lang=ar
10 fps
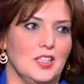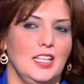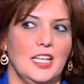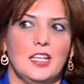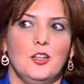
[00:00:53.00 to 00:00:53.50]

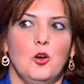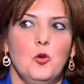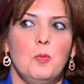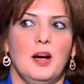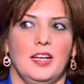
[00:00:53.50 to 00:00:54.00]
إيه، لكن
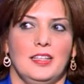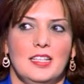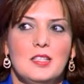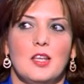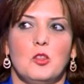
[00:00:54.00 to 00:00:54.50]
هما
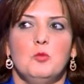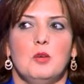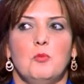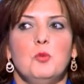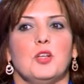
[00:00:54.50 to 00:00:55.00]
الناس
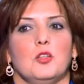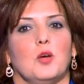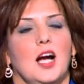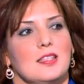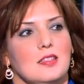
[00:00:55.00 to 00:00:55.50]
هذوما ممكن
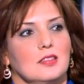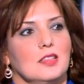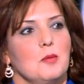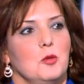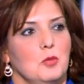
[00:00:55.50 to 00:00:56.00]
وقع
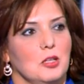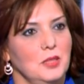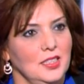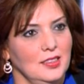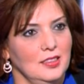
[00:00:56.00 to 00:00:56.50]
استقطابهم قبل
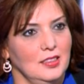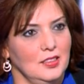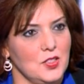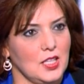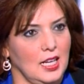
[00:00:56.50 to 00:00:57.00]

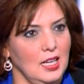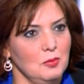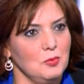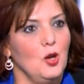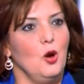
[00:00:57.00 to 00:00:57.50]
الانتخاب
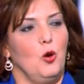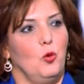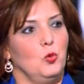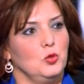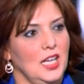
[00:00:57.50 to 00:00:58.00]
مش
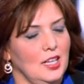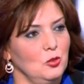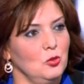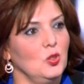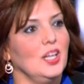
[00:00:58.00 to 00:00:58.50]

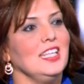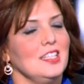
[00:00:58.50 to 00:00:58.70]
ودخلوا اي